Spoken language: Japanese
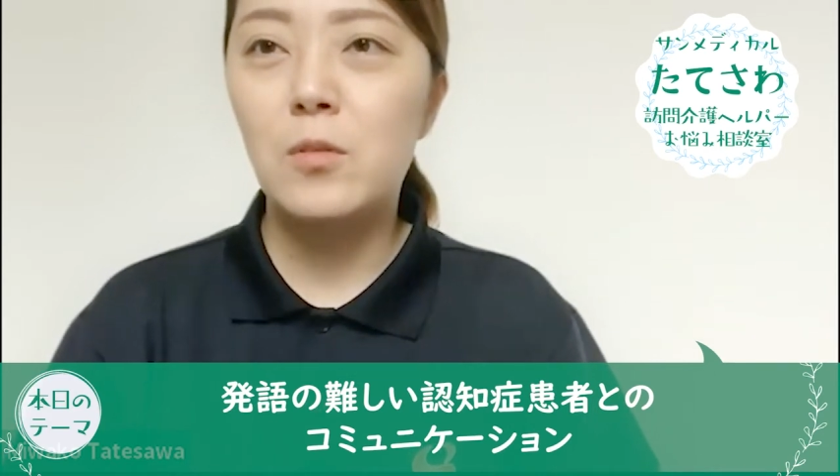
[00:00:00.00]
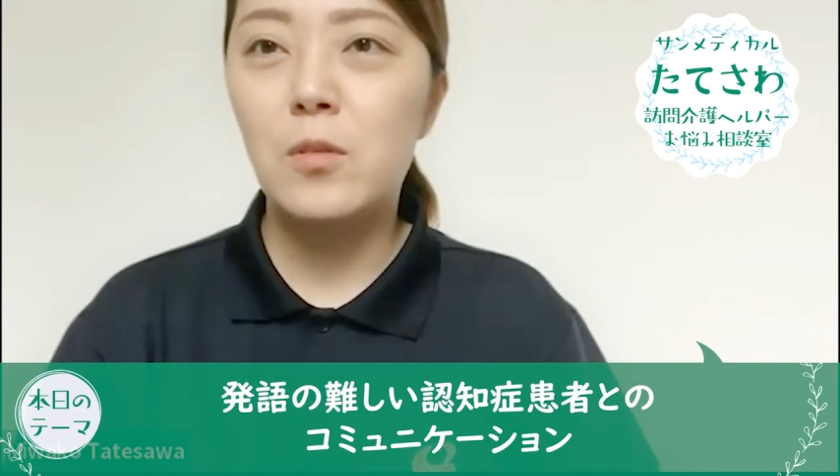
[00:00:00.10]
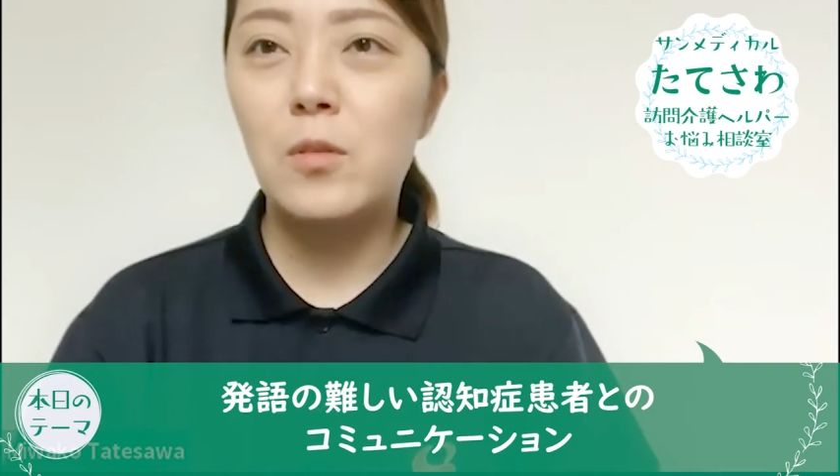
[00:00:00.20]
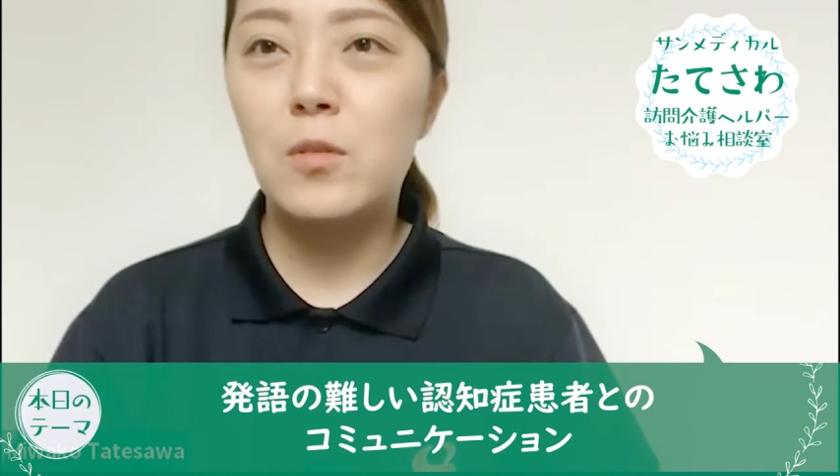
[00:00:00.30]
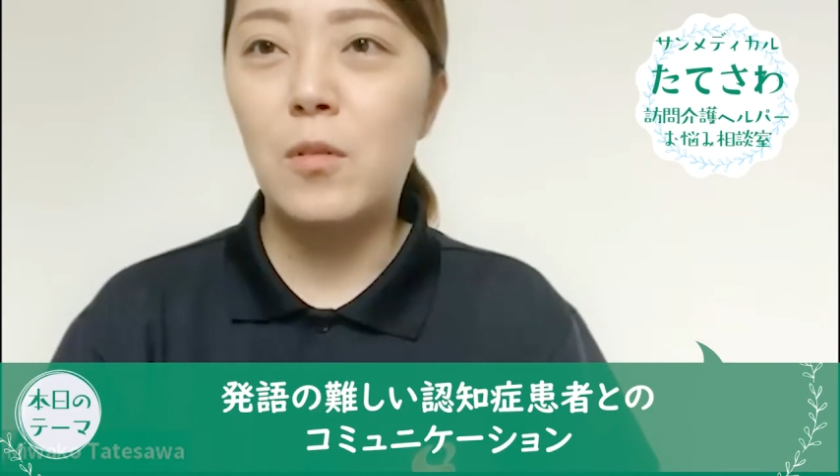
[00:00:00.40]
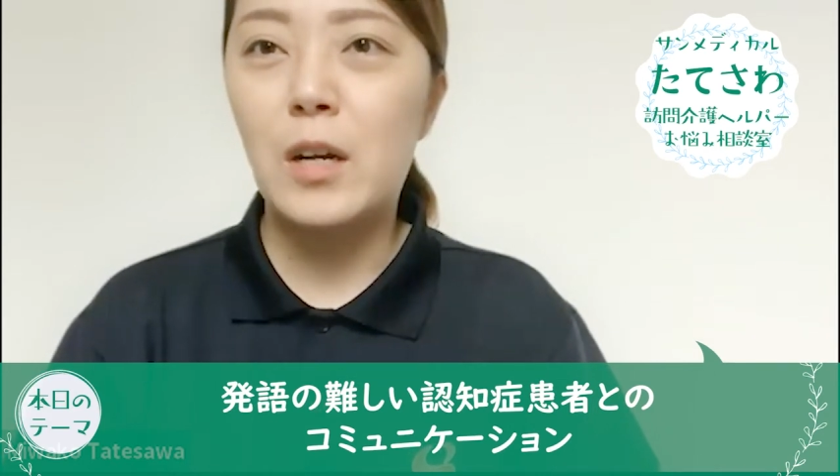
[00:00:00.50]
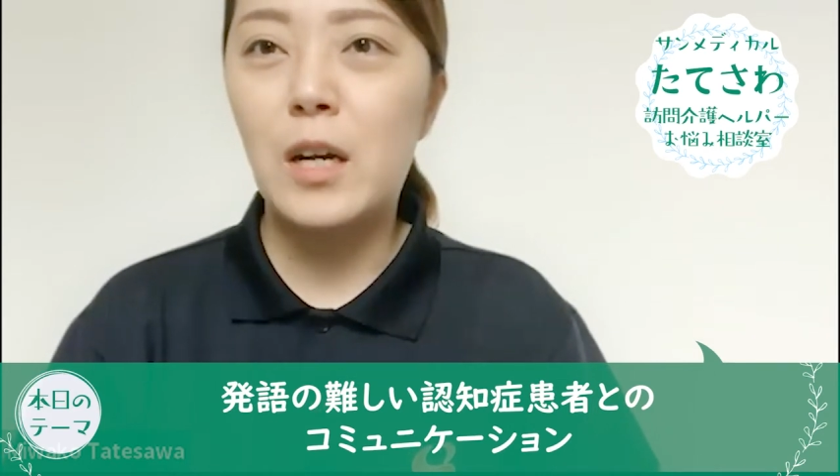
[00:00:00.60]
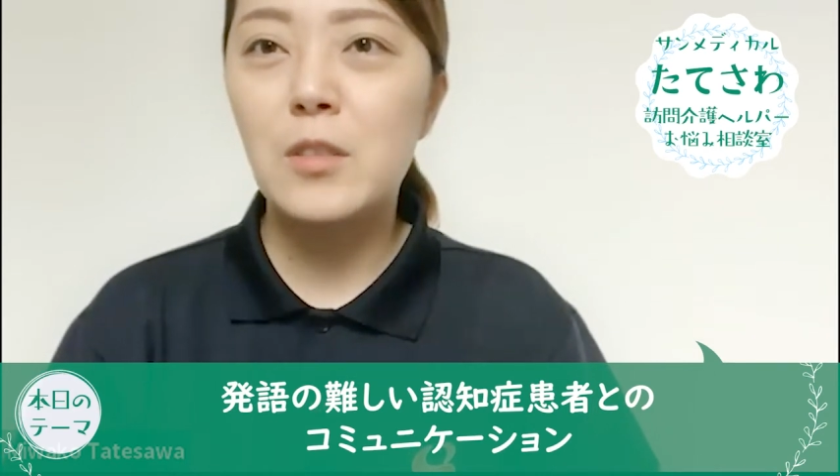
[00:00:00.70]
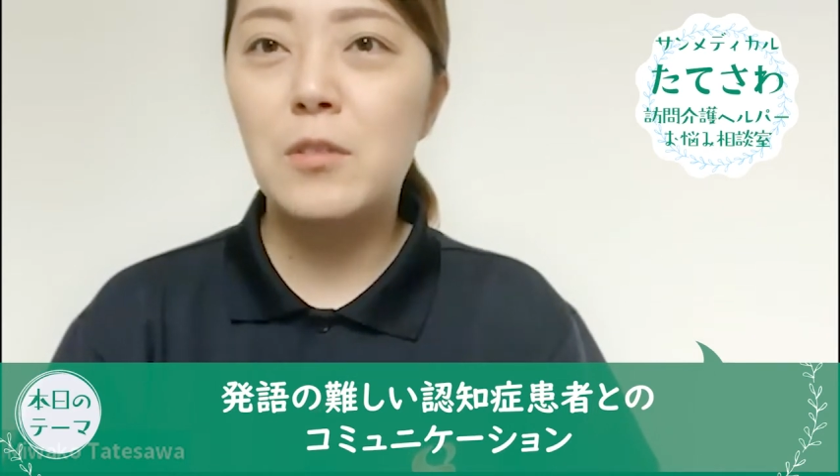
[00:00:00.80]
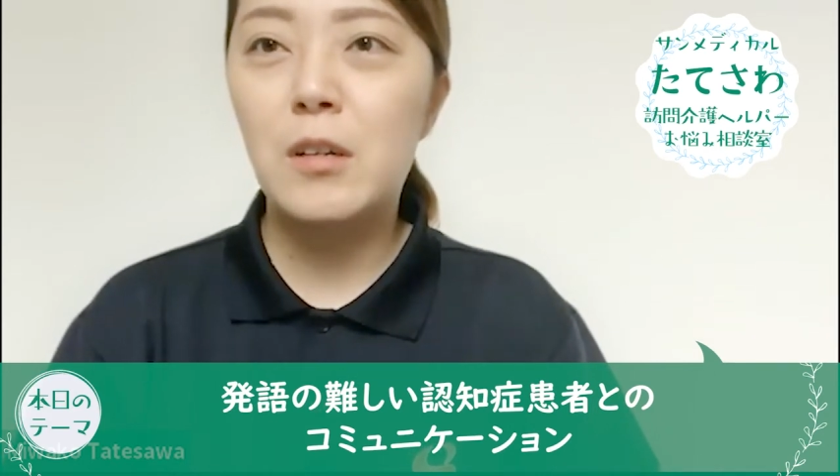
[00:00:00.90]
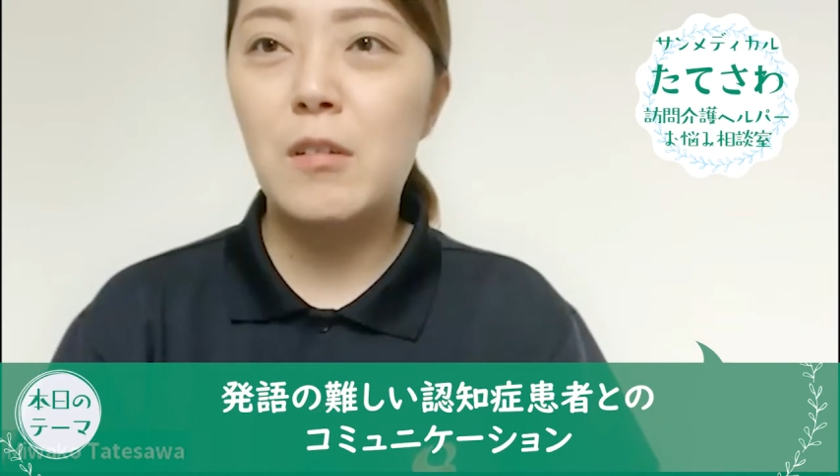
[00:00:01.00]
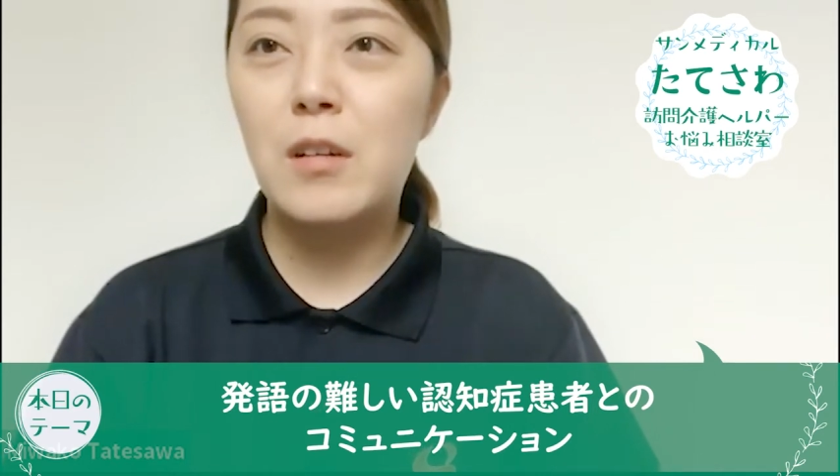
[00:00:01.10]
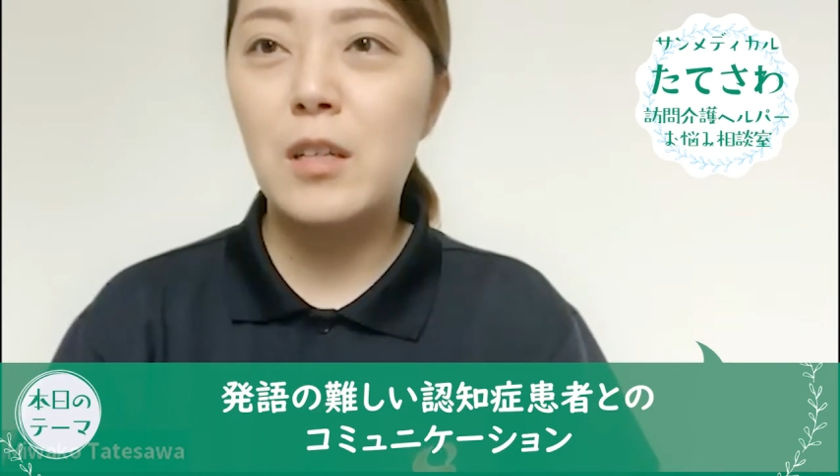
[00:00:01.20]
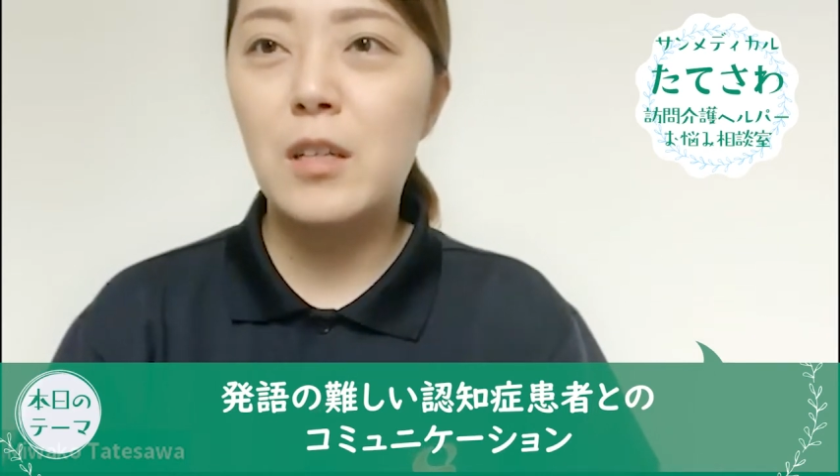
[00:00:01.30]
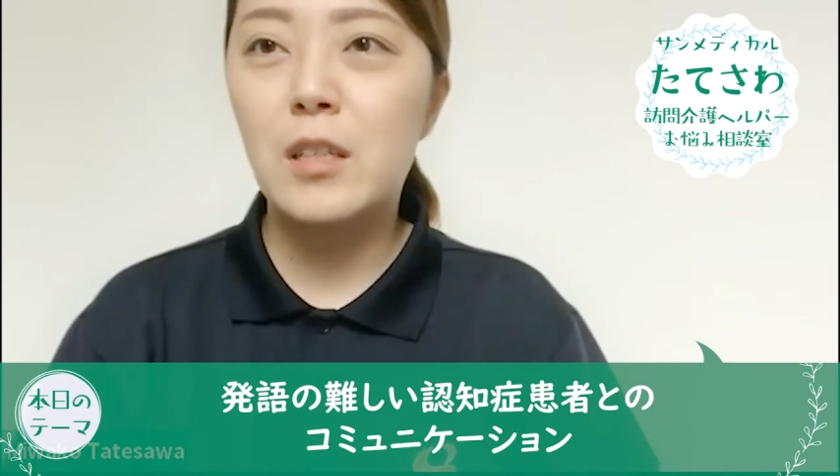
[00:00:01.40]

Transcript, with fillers: ちょっと会場側が聞